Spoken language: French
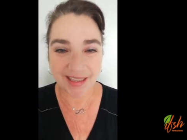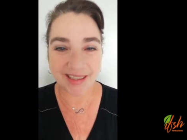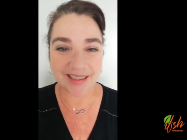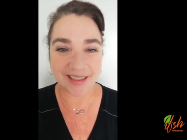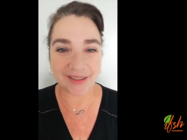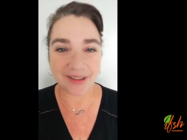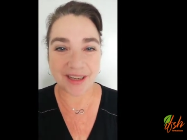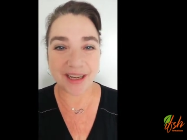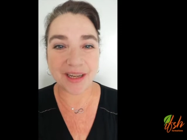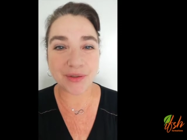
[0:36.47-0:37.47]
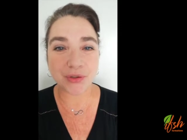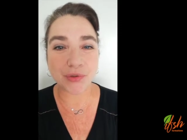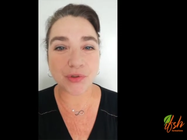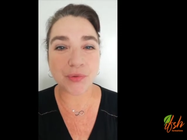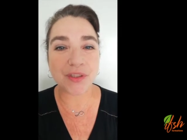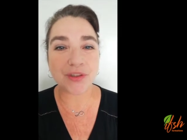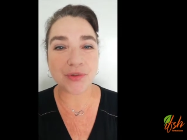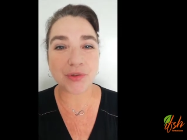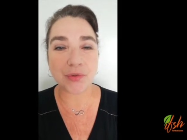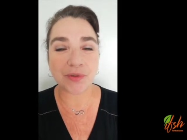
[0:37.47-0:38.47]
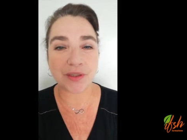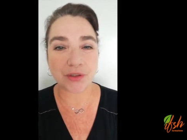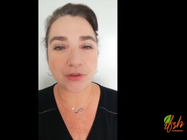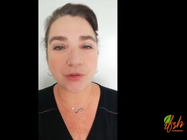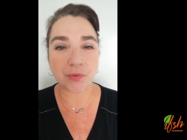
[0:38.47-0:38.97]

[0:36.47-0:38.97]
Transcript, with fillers: Euh, voilà, aujourd'hui je suis euh,